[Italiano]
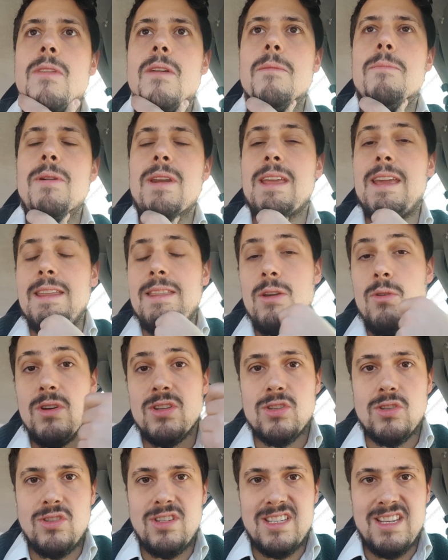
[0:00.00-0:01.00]
perché di
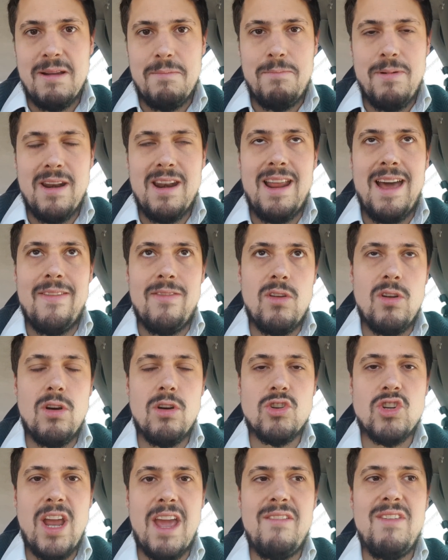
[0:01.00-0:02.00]
questo si sta parlando,
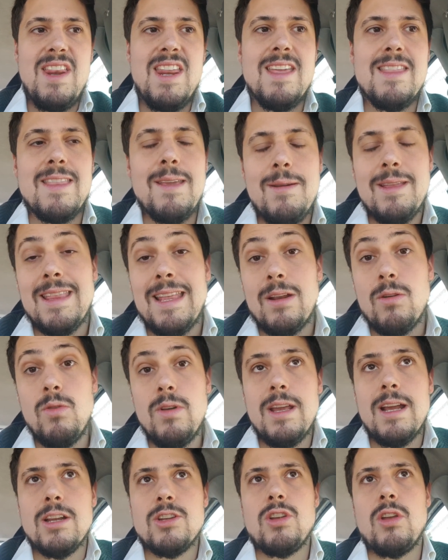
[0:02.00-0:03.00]
no? Cioè, evidentemente
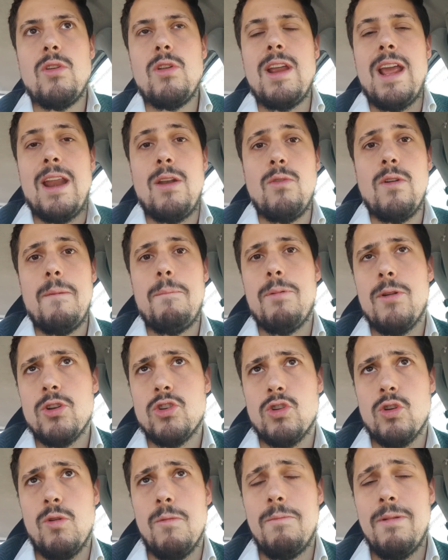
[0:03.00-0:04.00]
alcuni calciatori hanno un
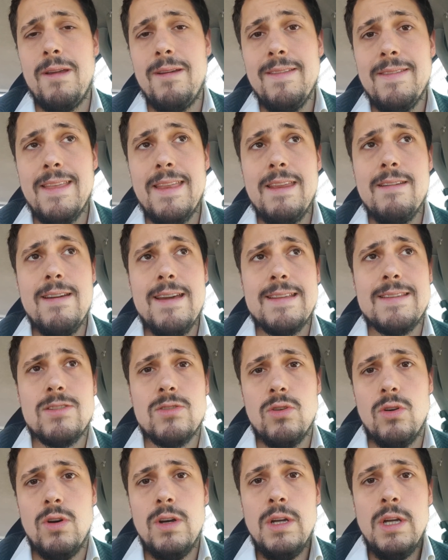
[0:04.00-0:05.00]
approccio completamente
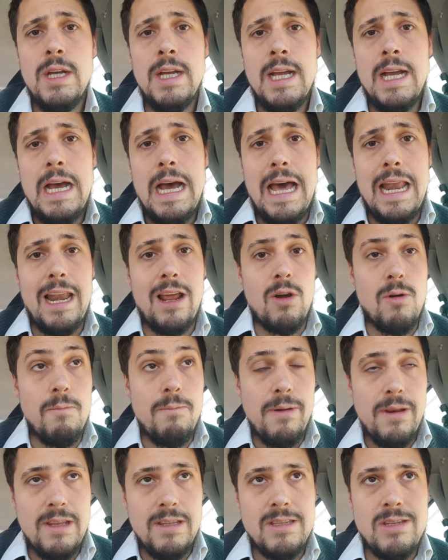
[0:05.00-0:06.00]
diverso alla
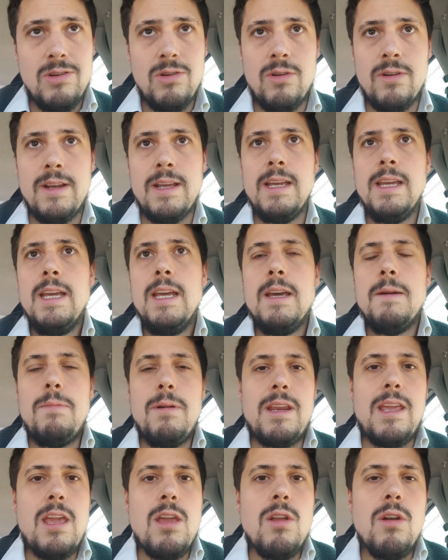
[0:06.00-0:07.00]
competizione,
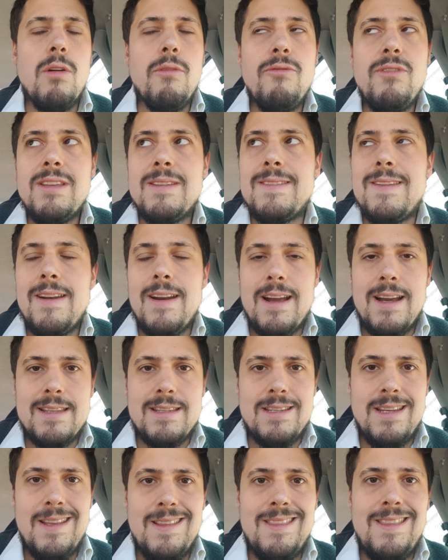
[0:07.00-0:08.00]
perché io l'ho visto
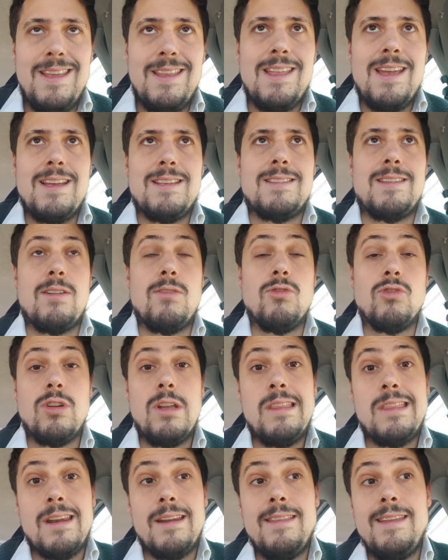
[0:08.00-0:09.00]
ragazzi di testa
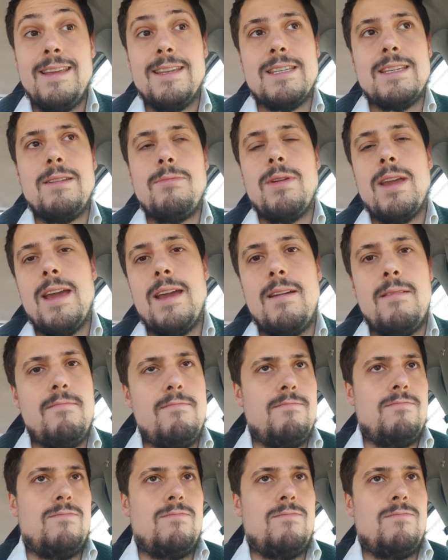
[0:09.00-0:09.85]
concentratissimi, eh?